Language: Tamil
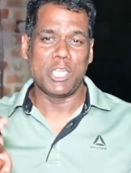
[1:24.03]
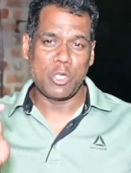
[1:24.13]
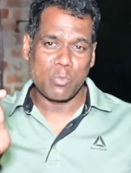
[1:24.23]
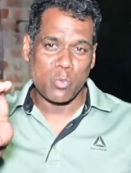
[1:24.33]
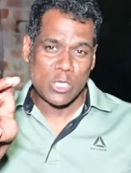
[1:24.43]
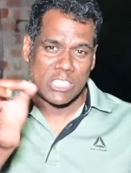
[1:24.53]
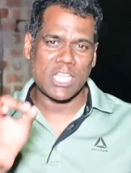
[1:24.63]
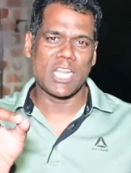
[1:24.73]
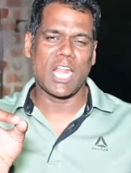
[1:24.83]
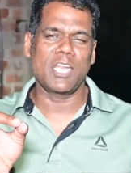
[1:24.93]
இன்னும் ஒரு
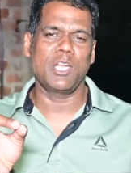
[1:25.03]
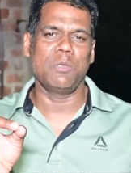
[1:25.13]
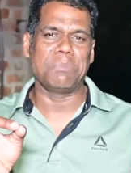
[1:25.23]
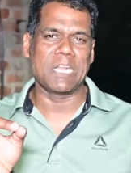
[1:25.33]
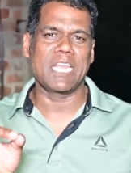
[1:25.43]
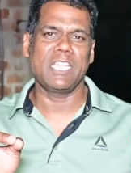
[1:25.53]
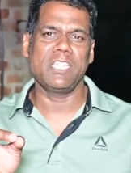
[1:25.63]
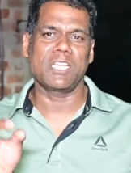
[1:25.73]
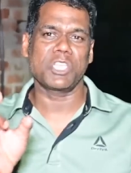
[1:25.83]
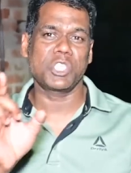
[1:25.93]
சில நாடுகளும்
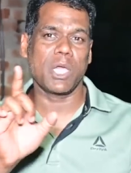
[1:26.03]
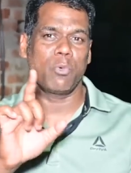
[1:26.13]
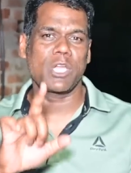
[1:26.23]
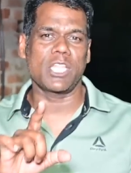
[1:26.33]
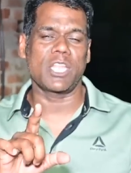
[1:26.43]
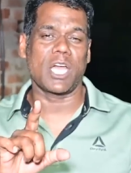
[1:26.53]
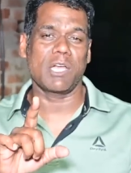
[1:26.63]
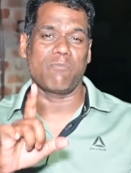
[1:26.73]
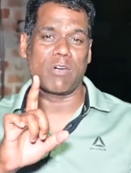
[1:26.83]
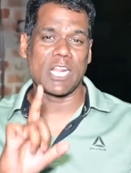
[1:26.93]
இணைந்து ரஷ்யாவுக்கு
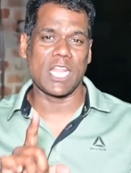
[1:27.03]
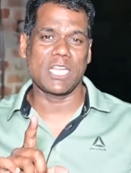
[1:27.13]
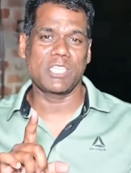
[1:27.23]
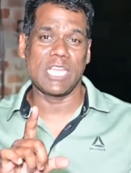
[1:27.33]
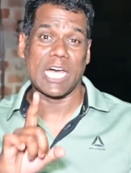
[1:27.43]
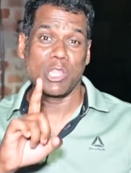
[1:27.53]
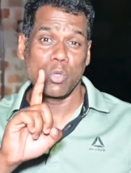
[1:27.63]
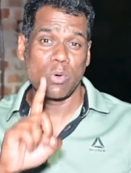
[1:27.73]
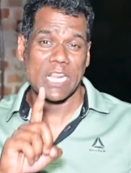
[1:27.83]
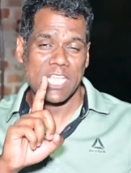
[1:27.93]
எதிராக வரலாற்றில்
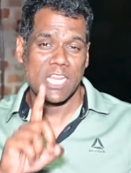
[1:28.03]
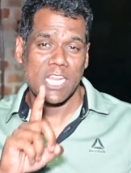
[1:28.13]
அதுவரை